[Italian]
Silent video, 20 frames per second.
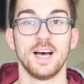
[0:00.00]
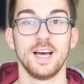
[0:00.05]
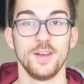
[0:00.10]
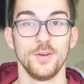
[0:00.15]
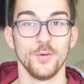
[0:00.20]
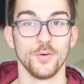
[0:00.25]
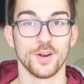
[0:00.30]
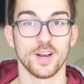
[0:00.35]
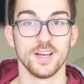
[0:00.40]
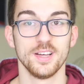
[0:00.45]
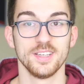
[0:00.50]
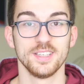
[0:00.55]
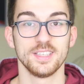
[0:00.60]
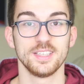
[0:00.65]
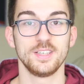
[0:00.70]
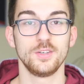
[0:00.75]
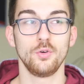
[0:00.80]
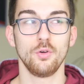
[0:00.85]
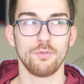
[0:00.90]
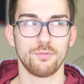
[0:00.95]
Allora,
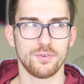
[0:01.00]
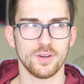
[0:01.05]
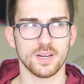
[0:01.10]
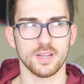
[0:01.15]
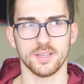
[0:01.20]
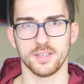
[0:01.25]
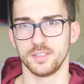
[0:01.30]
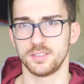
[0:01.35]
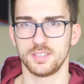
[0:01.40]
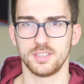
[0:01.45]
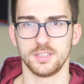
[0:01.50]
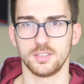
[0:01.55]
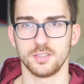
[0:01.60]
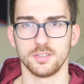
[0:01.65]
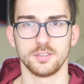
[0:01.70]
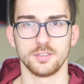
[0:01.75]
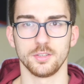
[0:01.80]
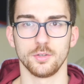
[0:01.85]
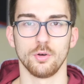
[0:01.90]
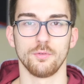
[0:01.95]
lo farei, sì
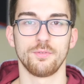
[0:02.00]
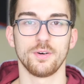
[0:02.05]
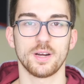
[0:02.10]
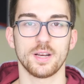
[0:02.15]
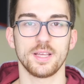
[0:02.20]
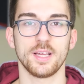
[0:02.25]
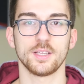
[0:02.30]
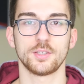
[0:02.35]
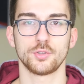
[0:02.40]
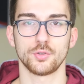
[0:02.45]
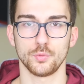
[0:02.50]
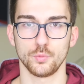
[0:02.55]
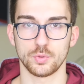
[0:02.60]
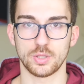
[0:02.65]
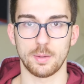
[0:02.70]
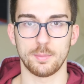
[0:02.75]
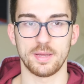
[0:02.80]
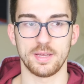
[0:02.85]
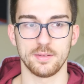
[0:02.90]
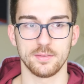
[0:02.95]
sì sì, lo farei
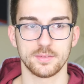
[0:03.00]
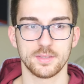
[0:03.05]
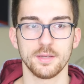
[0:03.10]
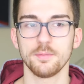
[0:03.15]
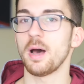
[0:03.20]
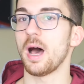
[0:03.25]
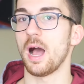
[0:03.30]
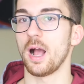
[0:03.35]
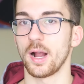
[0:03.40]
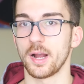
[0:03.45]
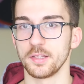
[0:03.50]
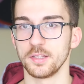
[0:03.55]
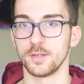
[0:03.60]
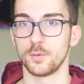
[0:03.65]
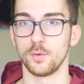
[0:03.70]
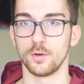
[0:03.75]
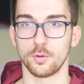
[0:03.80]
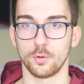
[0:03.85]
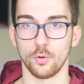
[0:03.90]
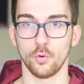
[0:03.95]
assolutamente, anche
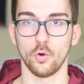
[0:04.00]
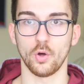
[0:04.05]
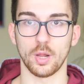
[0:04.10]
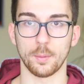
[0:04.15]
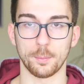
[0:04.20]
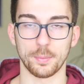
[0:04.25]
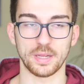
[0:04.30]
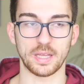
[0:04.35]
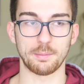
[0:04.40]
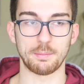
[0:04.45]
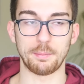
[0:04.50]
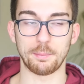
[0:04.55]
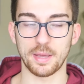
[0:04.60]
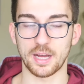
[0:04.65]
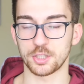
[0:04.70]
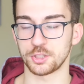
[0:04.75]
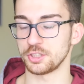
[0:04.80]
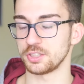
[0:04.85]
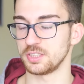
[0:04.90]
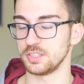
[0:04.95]
di quel colore perché mi
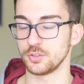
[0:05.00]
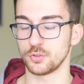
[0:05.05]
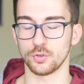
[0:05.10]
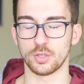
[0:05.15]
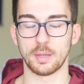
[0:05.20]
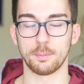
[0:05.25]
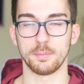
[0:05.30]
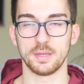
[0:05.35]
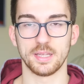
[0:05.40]
piace e si intona